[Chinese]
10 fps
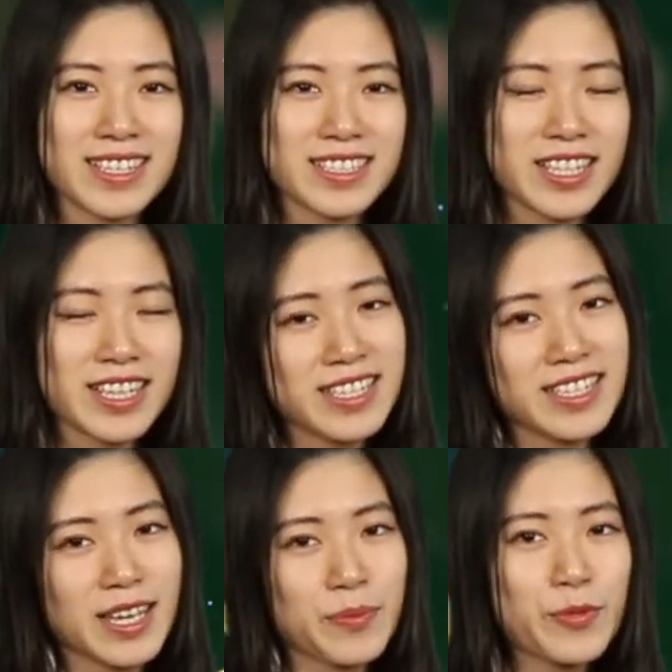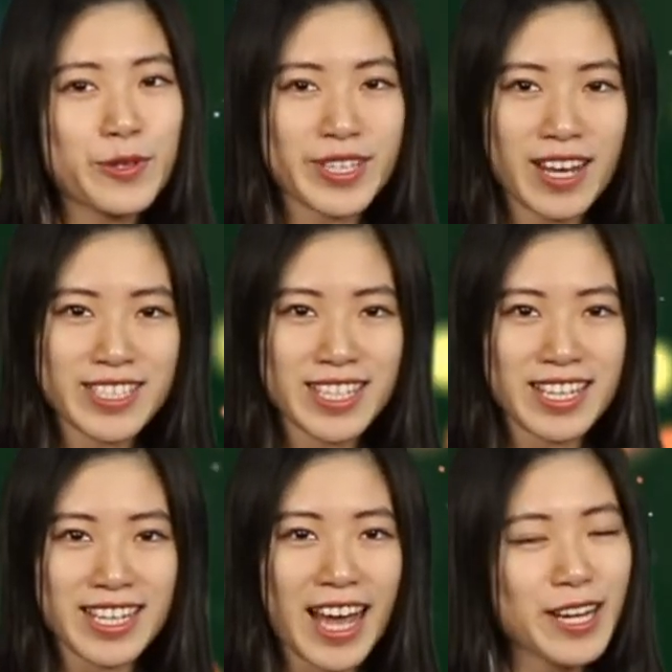这一期节目就到这
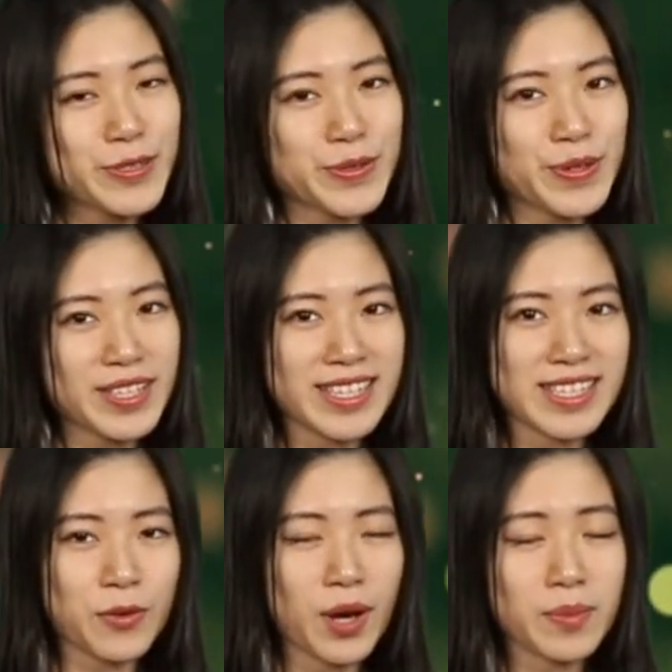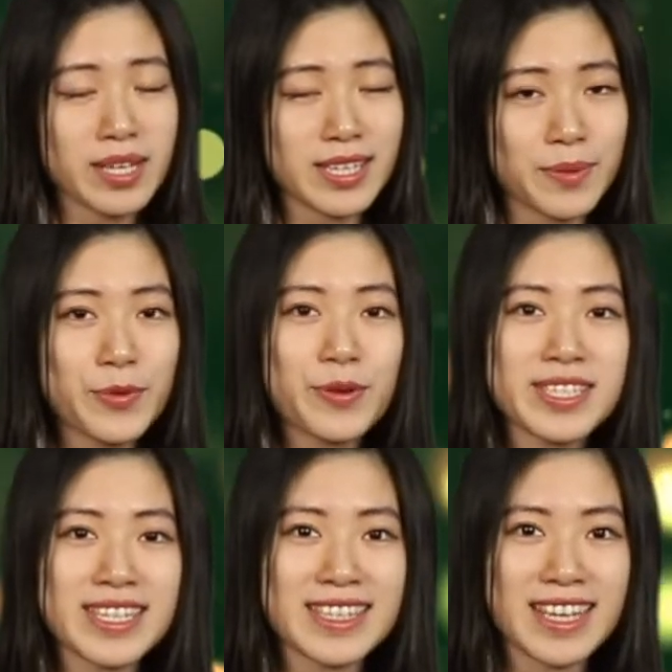里啦！如果你喜欢我们的节目，
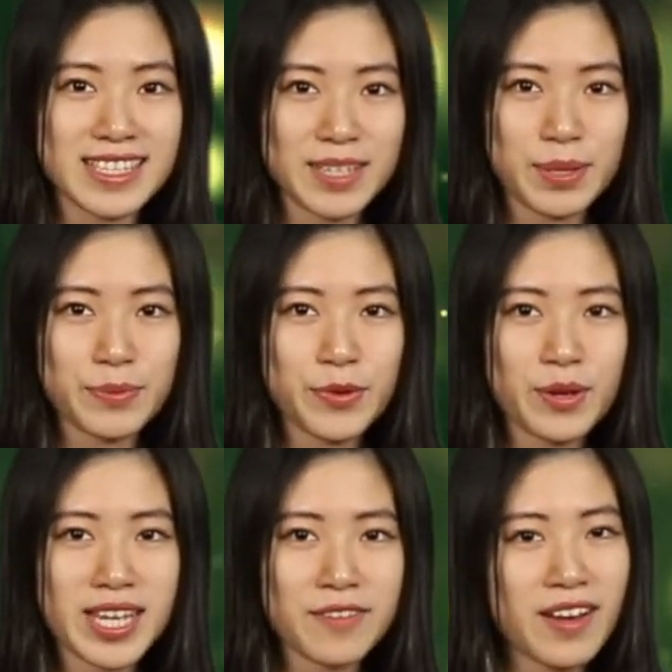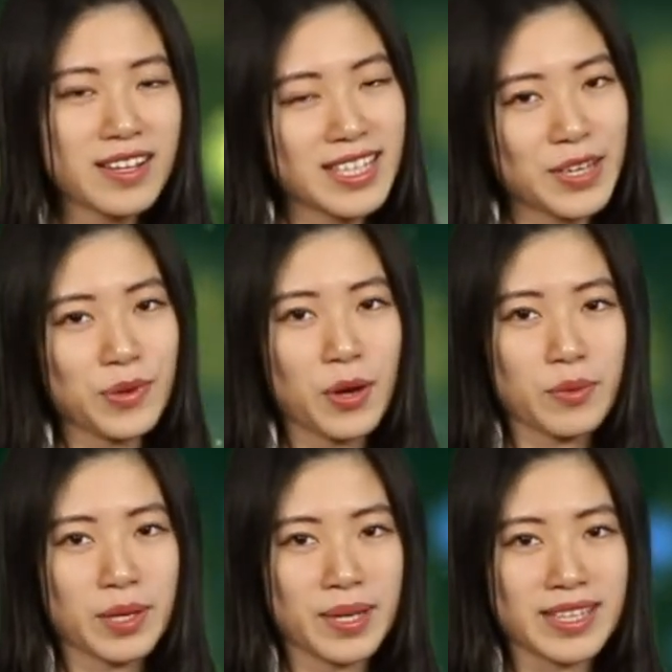请点击屏幕右下方订阅我
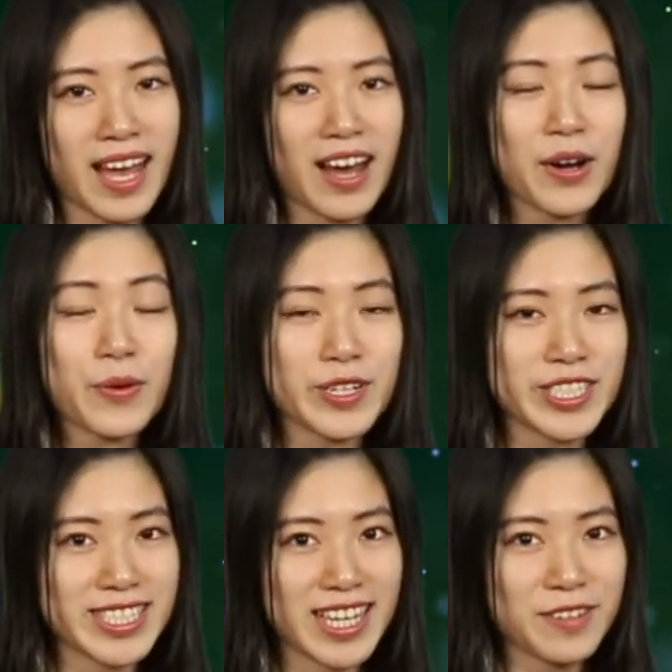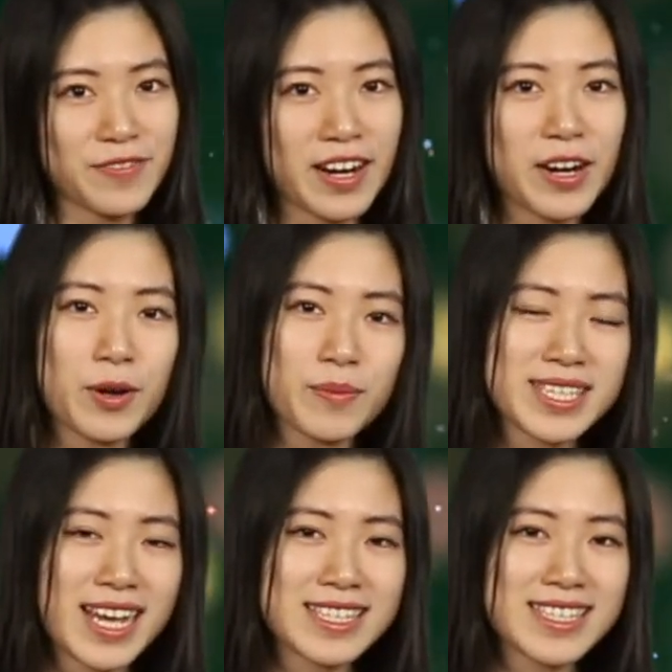们的频道。我是 Jennifer，我们
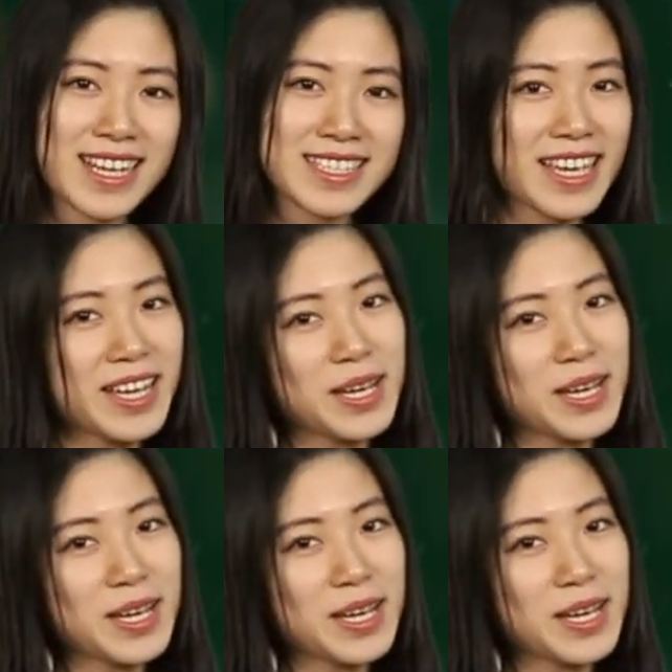下期再见，